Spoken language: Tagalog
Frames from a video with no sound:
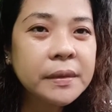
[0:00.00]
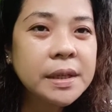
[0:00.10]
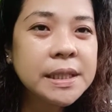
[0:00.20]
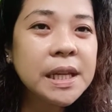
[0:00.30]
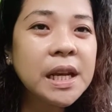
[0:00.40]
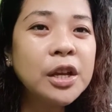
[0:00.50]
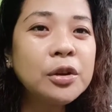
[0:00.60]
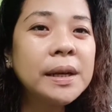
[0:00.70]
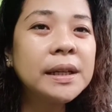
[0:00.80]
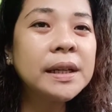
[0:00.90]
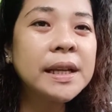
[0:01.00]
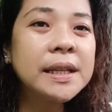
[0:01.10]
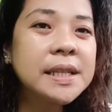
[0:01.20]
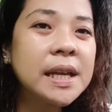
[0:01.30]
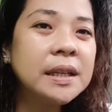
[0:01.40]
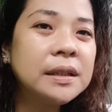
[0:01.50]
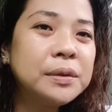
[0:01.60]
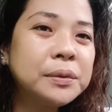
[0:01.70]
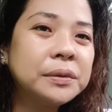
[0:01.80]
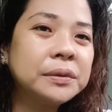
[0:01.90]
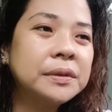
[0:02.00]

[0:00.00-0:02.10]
sila yung magre-rate sa inyo